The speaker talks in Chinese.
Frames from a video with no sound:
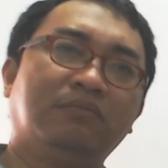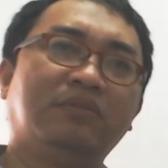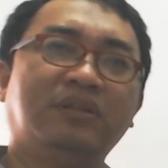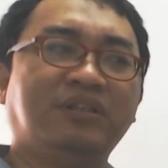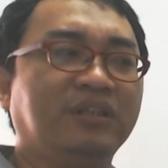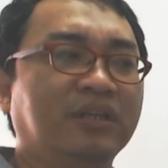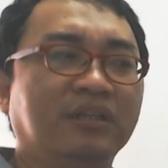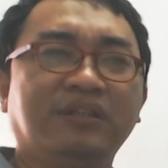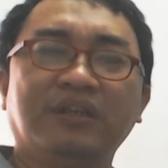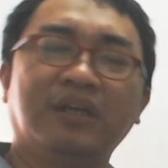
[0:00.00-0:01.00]
这几年
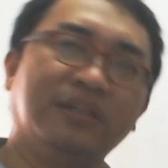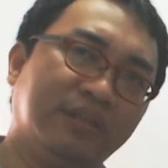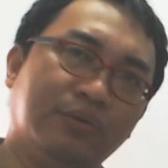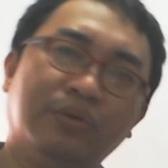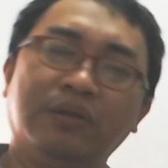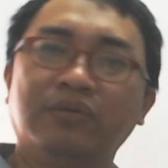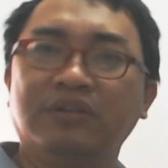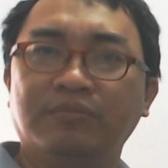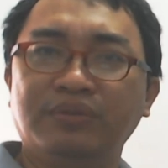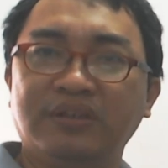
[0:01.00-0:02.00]
是你可以结婚，你为什么
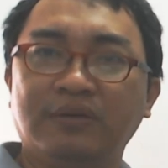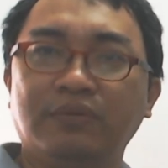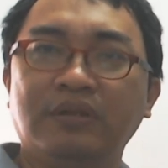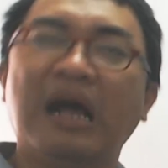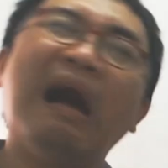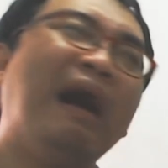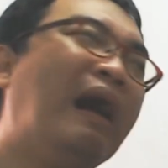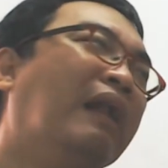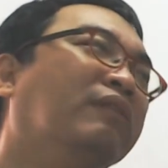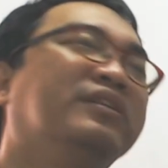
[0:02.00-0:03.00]
不结婚啊？
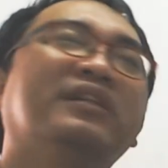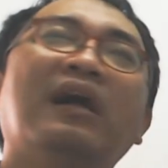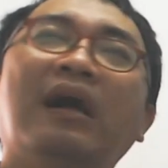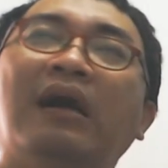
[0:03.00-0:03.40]
老师啊，